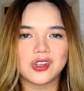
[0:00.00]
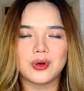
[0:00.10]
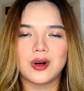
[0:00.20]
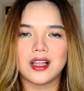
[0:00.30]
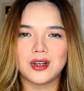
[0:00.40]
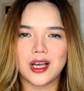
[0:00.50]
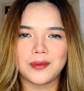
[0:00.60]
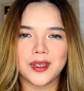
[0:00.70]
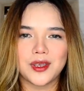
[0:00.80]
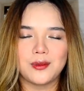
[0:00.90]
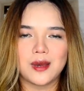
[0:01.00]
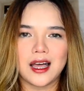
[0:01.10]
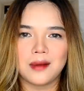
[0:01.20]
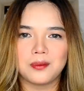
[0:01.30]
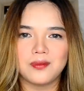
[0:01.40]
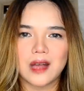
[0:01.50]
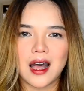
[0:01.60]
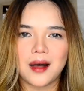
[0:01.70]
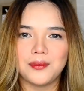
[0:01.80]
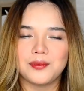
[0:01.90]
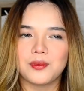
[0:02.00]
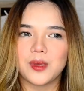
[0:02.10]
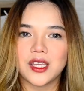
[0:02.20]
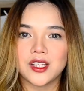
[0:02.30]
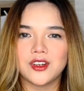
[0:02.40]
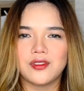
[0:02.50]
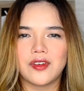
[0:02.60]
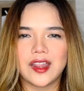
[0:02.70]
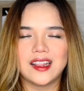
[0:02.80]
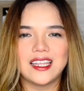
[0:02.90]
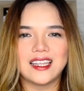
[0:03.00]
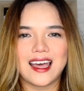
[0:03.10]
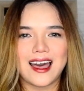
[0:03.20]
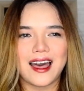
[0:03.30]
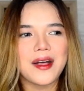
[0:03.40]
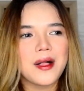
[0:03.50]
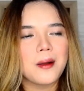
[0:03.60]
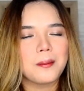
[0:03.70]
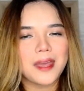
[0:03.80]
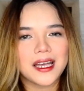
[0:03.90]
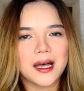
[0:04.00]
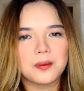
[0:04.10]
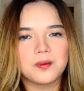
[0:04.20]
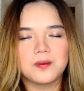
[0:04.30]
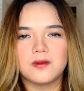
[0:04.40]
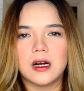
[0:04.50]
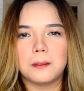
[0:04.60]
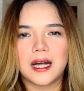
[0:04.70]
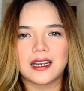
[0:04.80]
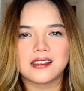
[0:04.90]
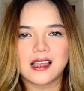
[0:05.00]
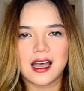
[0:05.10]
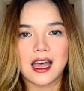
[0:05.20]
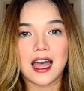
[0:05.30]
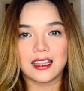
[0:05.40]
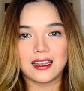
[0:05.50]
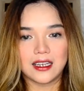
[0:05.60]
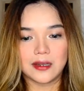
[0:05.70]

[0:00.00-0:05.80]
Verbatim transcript: So, ano nga ba yung mga um, beginner-friendly na makeup para sa ating